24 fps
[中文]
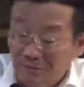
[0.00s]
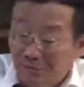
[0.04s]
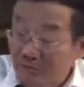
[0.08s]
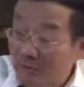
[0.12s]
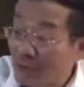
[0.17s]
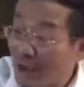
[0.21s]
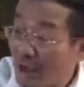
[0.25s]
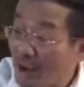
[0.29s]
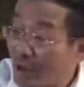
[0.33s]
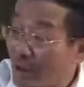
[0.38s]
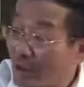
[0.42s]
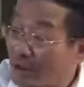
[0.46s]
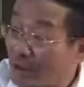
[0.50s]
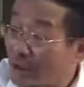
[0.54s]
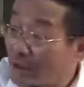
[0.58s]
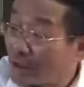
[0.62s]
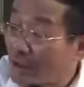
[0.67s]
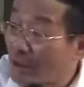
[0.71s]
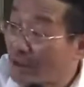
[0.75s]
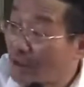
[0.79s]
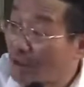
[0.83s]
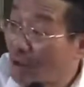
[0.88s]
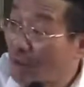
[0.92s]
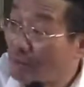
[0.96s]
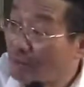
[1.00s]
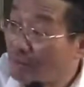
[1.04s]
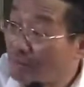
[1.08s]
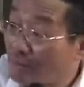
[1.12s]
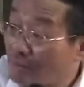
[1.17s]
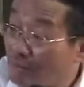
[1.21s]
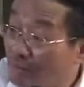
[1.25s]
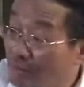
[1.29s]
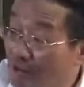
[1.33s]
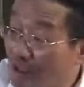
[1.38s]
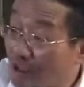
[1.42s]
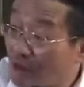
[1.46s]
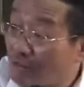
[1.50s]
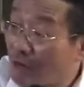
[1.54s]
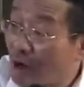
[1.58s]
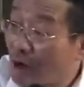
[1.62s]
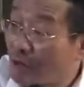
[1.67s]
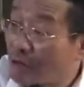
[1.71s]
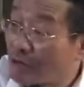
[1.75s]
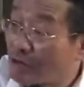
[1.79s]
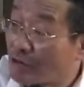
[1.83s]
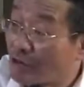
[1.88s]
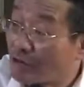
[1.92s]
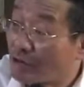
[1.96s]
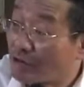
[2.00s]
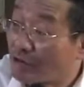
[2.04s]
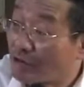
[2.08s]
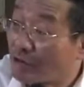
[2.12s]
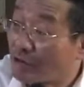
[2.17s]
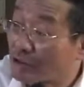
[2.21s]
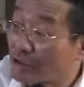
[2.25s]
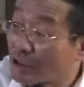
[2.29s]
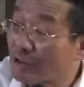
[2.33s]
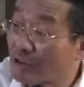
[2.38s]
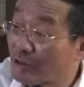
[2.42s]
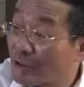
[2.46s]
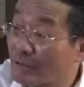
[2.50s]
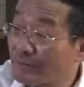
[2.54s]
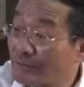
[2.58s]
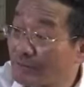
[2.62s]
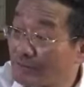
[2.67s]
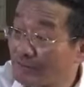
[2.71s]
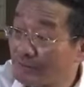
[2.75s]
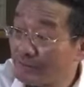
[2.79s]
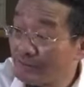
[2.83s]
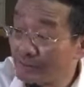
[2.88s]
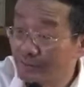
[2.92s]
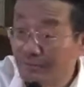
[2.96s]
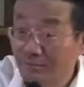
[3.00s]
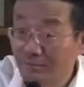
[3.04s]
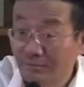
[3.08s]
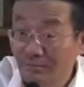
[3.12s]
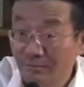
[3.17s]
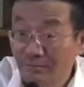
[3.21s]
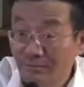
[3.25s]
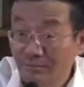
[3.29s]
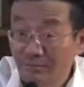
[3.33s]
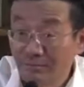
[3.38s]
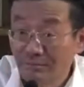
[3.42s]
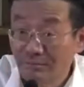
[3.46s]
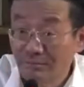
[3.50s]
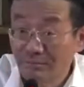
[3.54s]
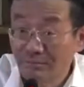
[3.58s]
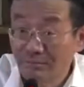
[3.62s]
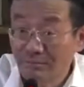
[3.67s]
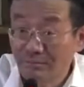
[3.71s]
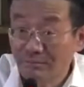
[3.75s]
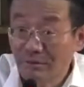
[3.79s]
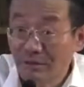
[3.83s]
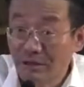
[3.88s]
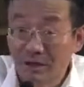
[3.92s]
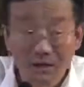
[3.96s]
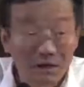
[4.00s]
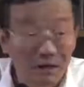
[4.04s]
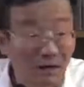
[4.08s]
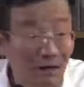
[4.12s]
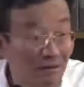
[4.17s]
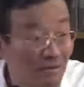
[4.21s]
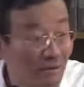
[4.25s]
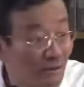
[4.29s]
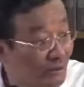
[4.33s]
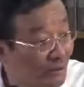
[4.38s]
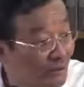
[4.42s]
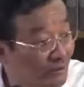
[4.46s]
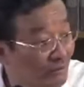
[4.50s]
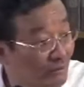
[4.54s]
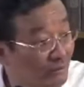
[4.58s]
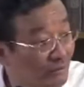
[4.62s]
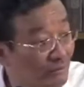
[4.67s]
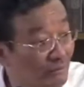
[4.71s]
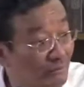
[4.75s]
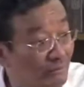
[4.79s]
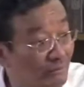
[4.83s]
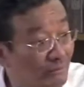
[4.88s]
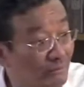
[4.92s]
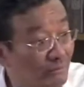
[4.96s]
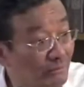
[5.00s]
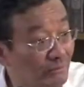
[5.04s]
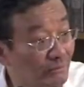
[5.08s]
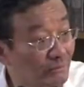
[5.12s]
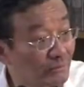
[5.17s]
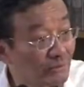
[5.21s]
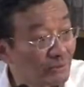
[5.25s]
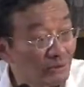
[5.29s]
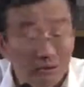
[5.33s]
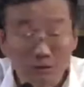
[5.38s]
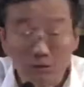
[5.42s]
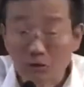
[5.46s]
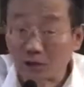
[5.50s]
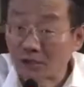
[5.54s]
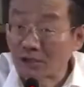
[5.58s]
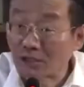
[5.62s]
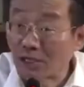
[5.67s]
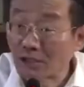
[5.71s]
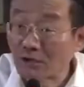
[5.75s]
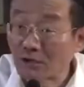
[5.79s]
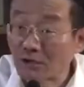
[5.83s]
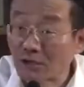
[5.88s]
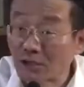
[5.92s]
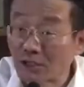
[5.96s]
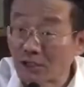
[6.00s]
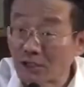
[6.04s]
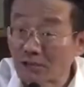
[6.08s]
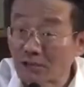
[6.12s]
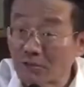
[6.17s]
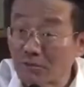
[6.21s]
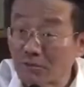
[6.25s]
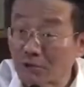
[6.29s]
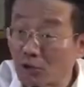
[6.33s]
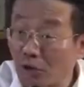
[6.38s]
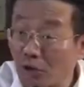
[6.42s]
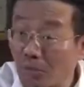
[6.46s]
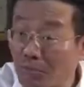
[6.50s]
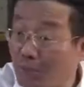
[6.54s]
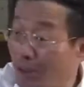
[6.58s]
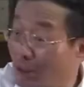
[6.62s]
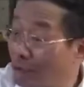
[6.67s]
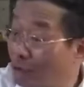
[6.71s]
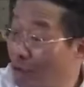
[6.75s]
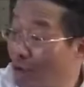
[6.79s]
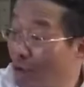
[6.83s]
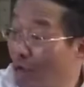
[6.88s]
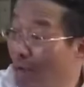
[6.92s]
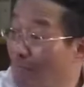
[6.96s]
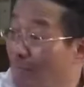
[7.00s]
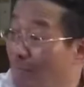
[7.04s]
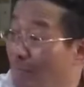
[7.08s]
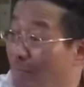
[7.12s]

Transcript: 贷款的合同在法律上是有效的，没有任何问题，所以山水集团这么做没错。